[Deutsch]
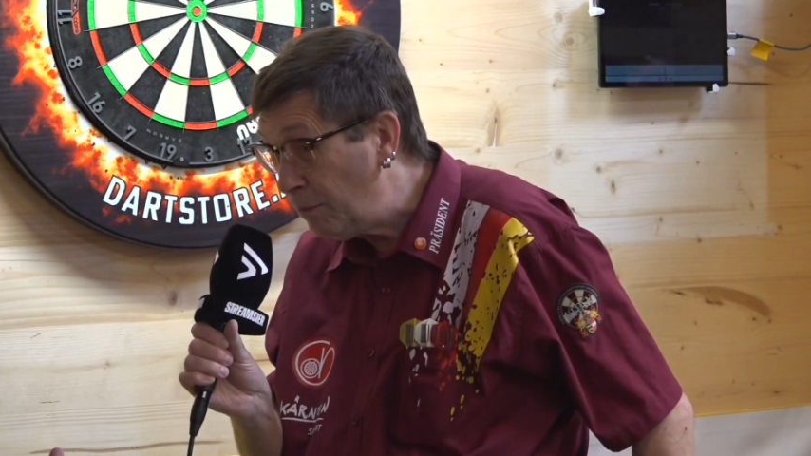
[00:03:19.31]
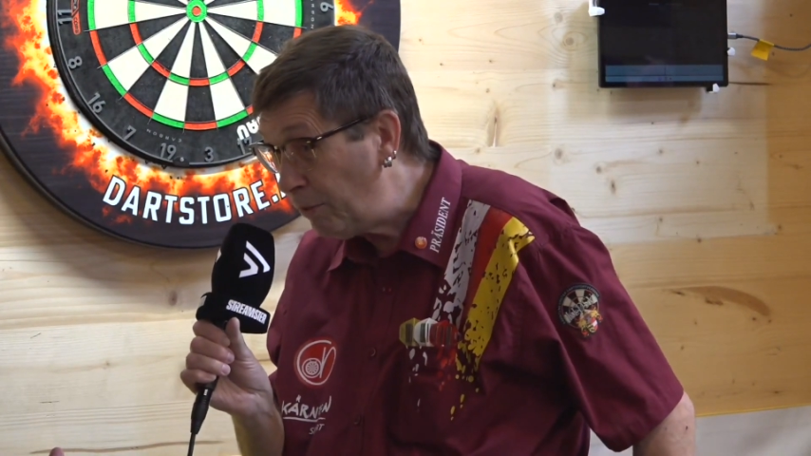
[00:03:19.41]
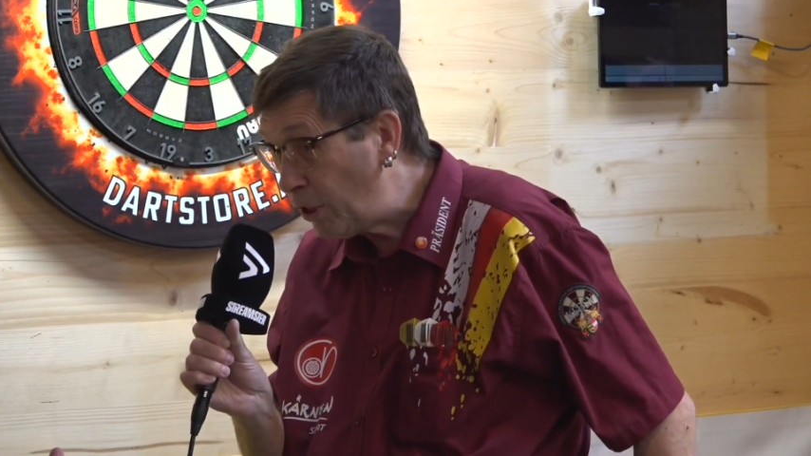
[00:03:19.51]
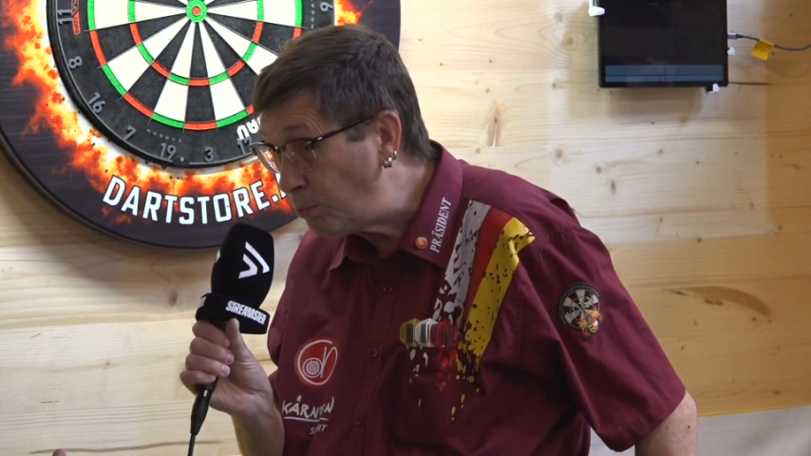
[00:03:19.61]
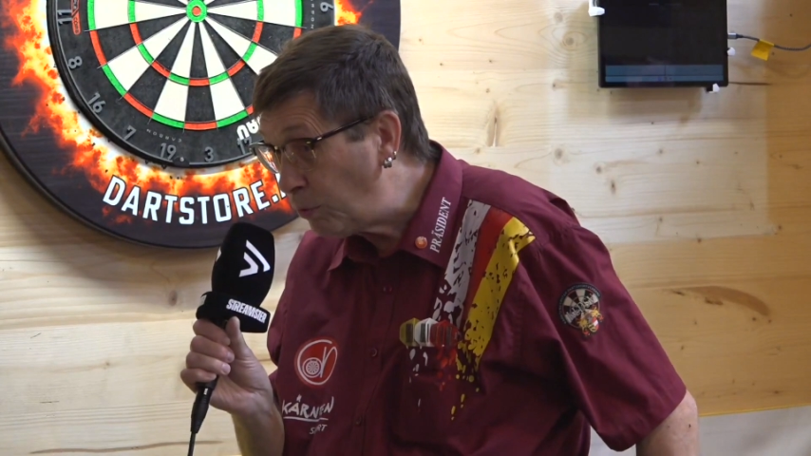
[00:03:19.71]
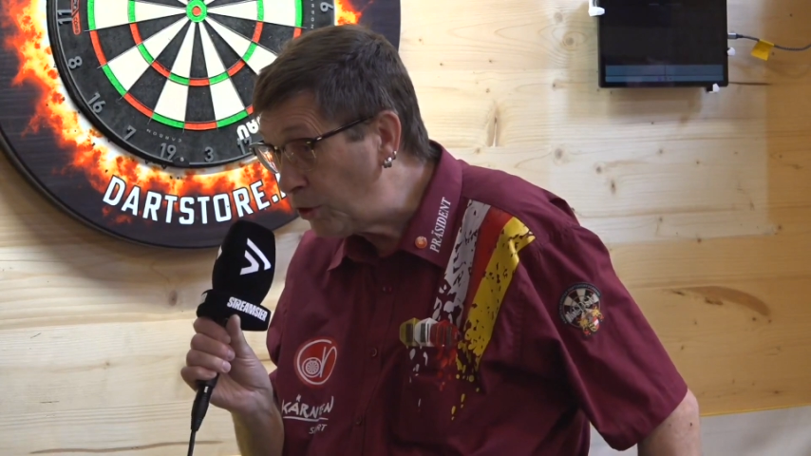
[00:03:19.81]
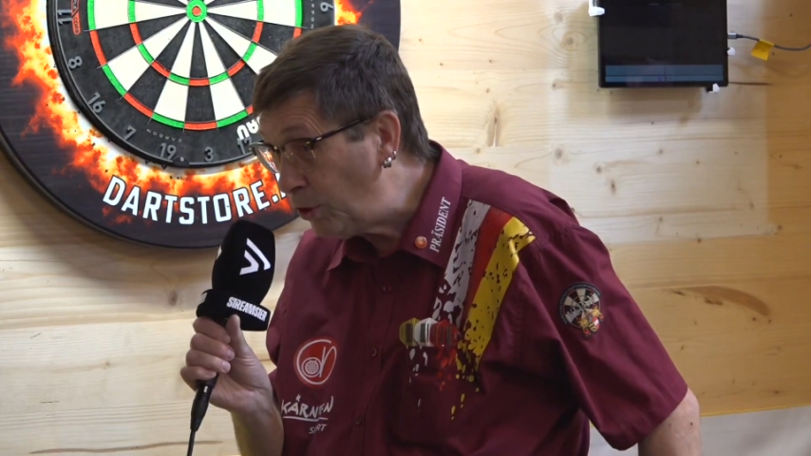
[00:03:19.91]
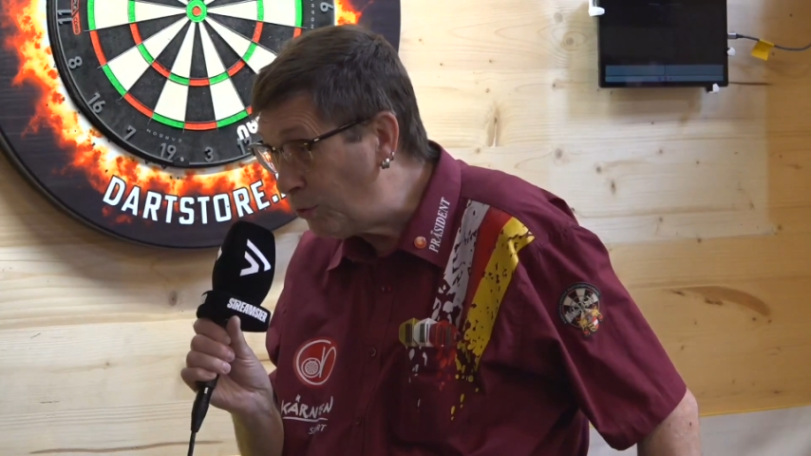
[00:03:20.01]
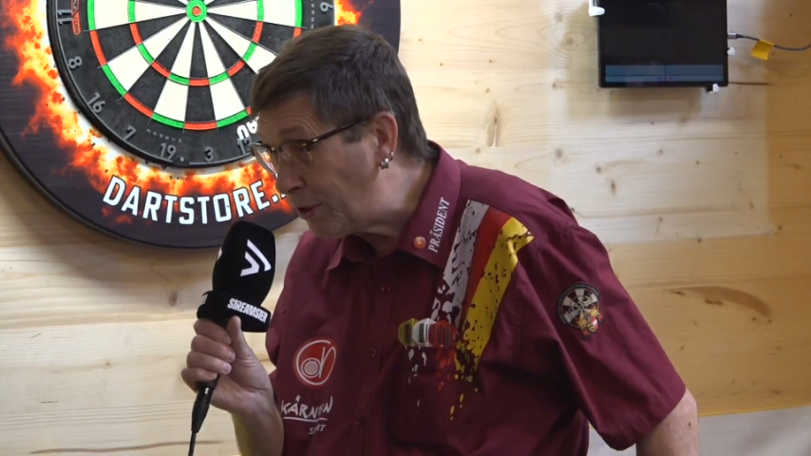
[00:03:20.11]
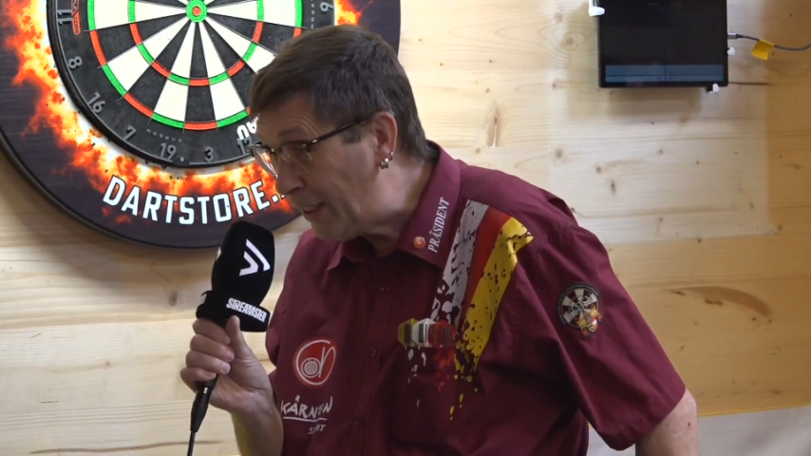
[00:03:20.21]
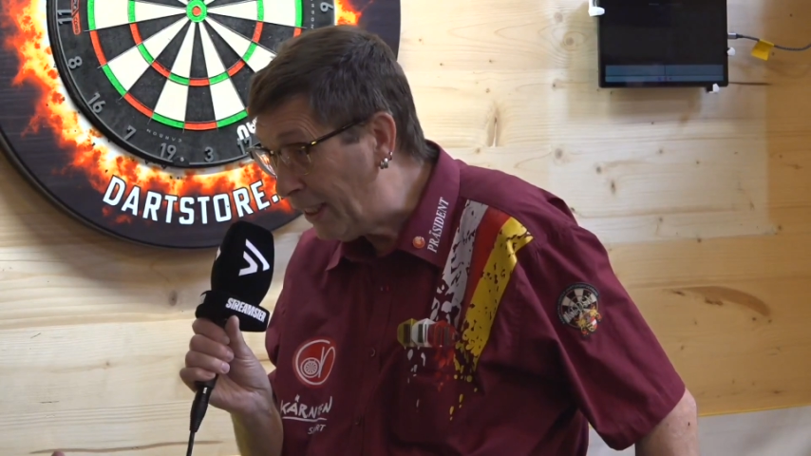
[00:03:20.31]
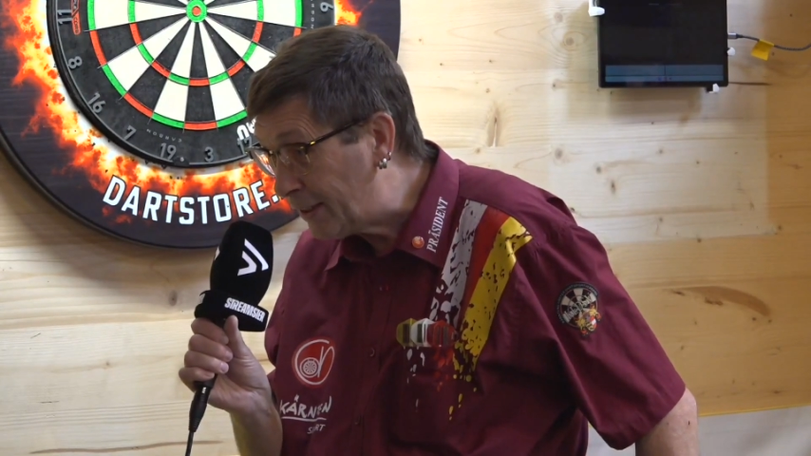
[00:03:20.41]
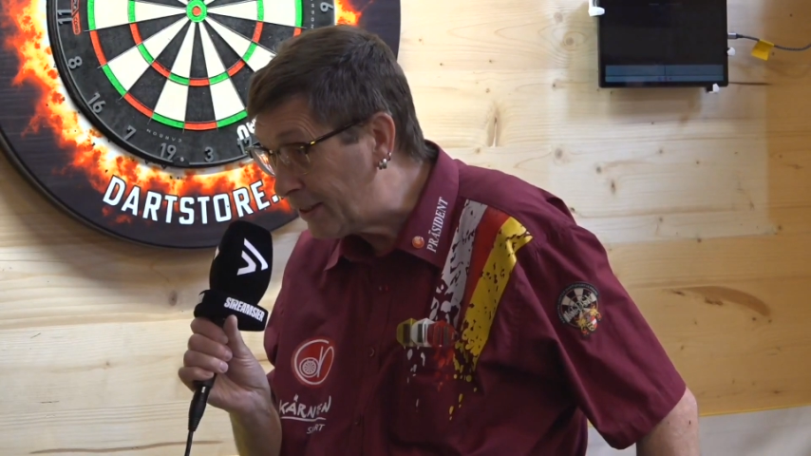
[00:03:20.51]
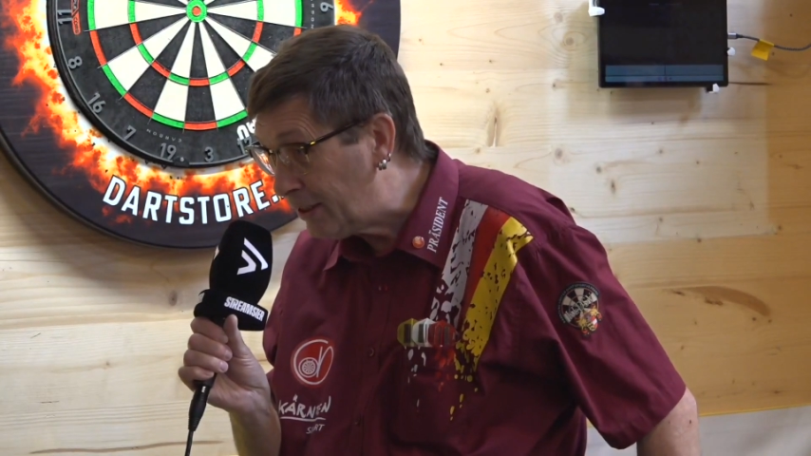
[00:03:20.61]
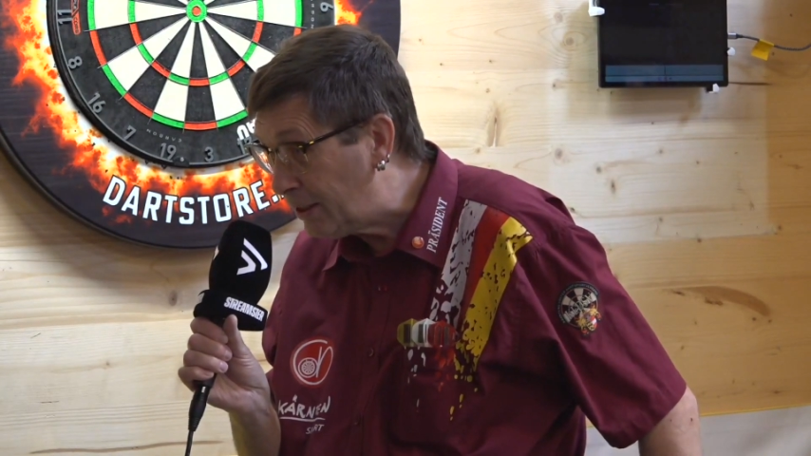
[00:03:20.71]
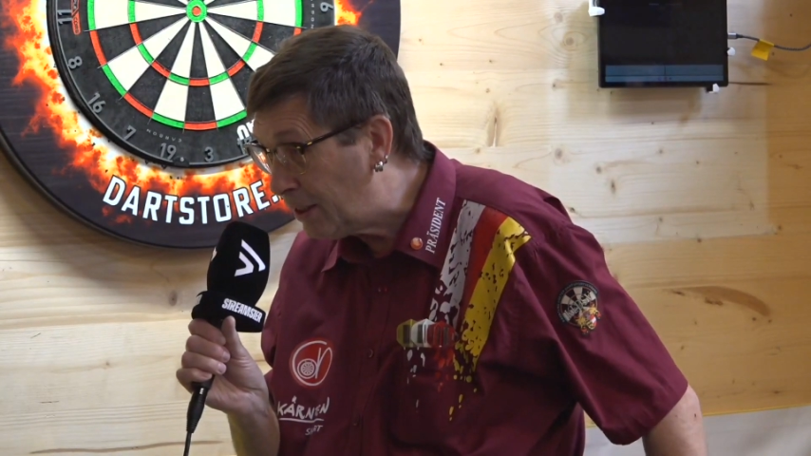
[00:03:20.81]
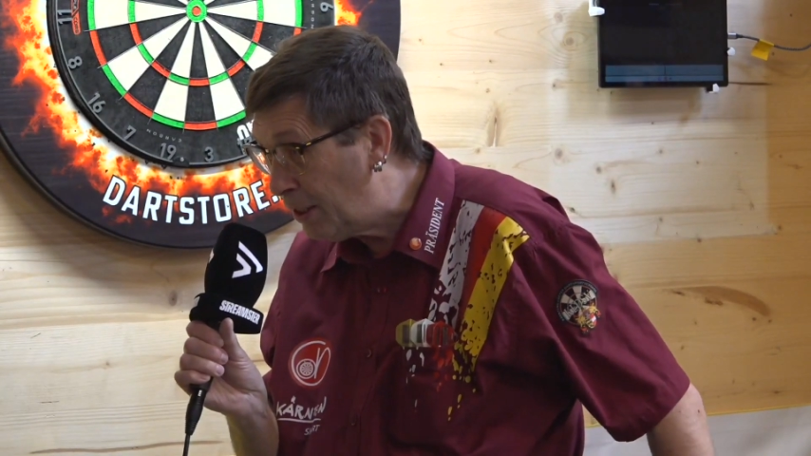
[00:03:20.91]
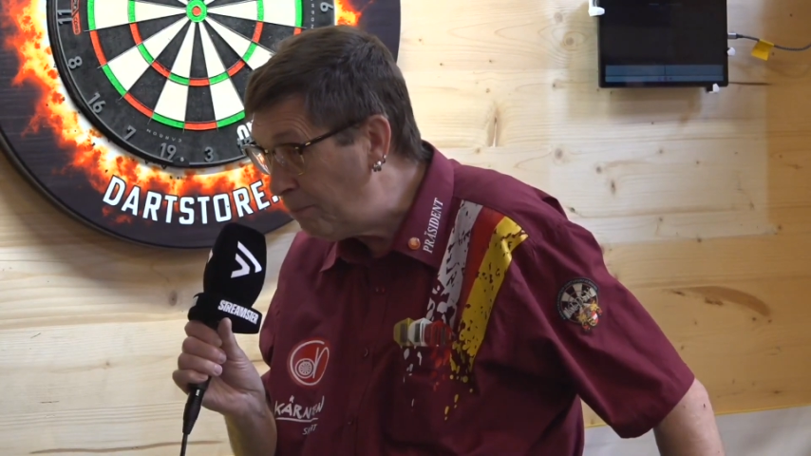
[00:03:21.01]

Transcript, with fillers: bei der Sportunion Kärnten